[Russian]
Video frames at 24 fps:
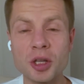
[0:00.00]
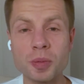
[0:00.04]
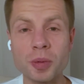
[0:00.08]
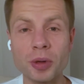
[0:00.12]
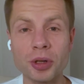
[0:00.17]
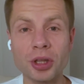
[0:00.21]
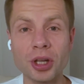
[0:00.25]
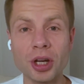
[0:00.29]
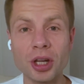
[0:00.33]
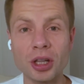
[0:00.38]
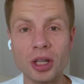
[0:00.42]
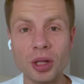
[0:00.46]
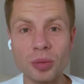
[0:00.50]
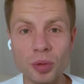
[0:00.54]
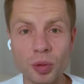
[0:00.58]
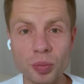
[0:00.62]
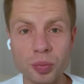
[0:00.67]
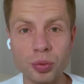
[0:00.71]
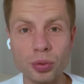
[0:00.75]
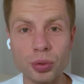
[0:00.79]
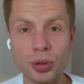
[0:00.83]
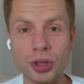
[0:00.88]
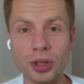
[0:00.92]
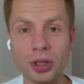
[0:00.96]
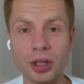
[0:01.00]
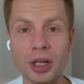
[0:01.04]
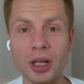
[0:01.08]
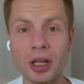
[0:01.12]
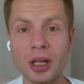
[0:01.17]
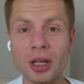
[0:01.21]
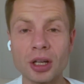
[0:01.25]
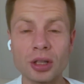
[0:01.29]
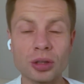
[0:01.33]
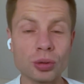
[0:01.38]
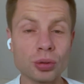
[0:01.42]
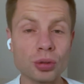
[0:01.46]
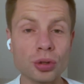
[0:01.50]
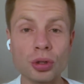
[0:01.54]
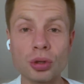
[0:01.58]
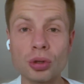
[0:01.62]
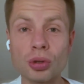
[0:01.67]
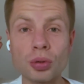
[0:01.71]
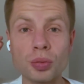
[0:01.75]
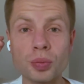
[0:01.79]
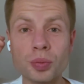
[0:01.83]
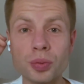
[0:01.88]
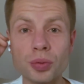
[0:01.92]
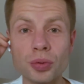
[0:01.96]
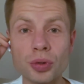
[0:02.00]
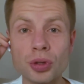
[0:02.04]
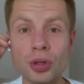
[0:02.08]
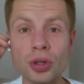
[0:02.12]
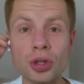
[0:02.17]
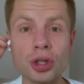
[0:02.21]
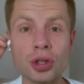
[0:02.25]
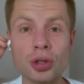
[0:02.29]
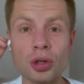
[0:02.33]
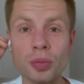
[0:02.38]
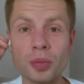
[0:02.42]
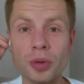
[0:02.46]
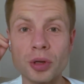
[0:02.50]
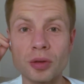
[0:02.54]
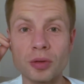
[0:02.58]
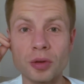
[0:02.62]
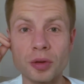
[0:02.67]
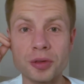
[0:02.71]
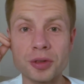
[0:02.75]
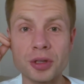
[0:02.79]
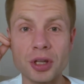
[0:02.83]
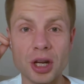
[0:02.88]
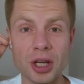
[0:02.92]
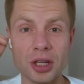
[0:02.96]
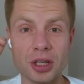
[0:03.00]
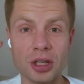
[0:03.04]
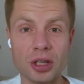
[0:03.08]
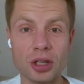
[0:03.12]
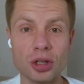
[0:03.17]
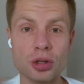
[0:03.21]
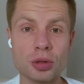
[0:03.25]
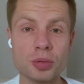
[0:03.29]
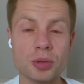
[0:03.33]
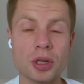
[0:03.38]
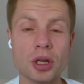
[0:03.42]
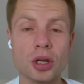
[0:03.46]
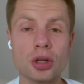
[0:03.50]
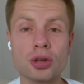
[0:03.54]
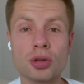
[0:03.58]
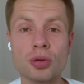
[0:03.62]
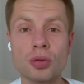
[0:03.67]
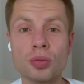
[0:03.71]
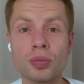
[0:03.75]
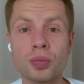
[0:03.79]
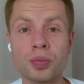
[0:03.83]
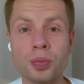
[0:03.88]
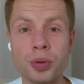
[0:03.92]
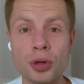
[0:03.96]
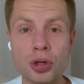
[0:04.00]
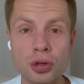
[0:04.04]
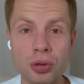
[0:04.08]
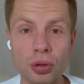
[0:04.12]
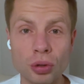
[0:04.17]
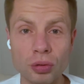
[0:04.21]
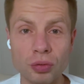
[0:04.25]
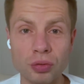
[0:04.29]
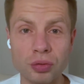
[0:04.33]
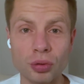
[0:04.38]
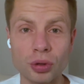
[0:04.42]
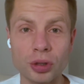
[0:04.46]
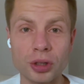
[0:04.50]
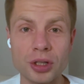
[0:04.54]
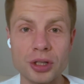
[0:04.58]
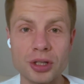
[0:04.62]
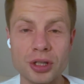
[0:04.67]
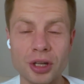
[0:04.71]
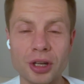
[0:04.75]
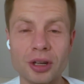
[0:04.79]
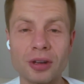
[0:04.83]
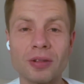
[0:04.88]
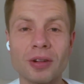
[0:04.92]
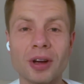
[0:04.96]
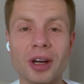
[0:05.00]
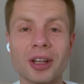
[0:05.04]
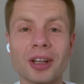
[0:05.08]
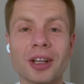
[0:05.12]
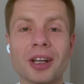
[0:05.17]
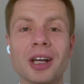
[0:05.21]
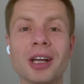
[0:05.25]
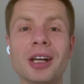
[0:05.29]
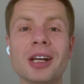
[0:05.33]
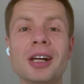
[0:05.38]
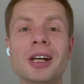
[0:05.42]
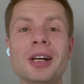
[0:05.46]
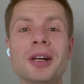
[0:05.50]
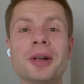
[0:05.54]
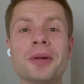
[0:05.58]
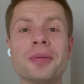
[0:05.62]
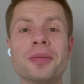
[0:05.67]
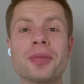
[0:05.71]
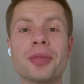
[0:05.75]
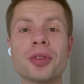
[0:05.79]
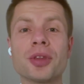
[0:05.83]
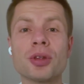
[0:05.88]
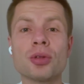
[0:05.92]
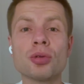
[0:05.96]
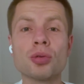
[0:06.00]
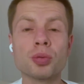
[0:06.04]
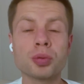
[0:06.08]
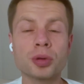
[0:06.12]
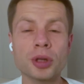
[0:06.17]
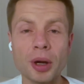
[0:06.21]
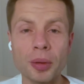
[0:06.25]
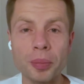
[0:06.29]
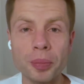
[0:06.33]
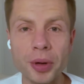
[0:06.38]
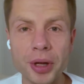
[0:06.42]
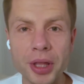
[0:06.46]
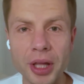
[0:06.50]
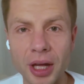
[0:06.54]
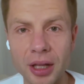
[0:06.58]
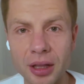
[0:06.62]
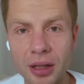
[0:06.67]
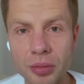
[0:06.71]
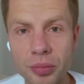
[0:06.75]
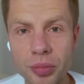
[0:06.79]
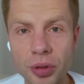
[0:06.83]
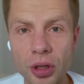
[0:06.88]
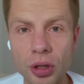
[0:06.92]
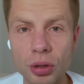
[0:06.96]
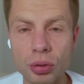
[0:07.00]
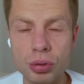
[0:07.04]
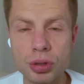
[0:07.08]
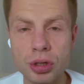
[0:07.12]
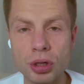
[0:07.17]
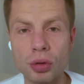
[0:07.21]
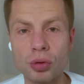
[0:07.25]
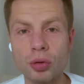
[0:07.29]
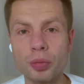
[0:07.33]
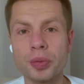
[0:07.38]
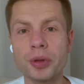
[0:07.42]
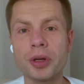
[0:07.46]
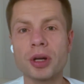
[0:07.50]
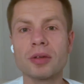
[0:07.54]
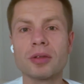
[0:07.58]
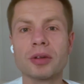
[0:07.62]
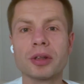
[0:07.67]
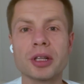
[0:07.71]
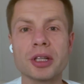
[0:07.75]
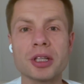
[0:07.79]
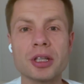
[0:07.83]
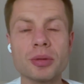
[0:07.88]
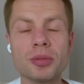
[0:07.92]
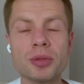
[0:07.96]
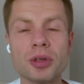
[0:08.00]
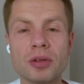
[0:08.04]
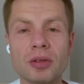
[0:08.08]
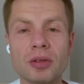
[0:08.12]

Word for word: с портретами Путина. Но не, то, не чтобы его встретить, а чтобы сказать, что он пошел вон из Еревана. Ну, там понятно, Беларусь оккупирована, тем